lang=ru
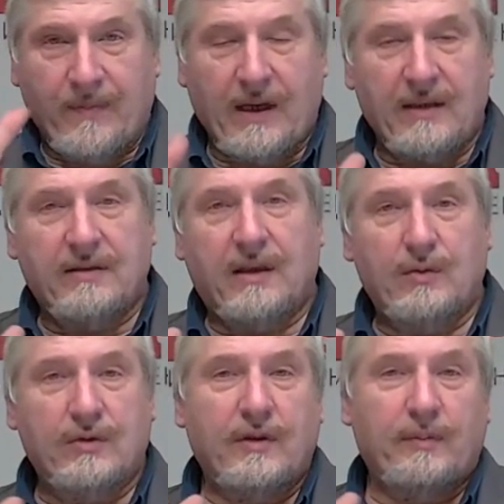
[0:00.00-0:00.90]
а из
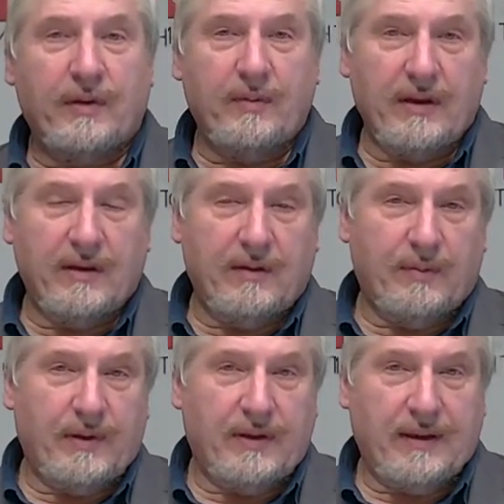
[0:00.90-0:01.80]
наружной пигментной
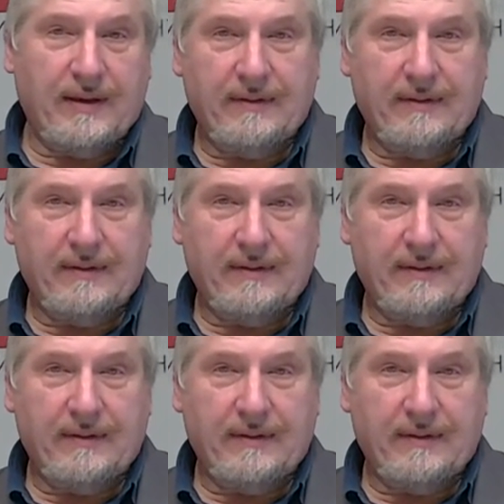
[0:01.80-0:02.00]
петели.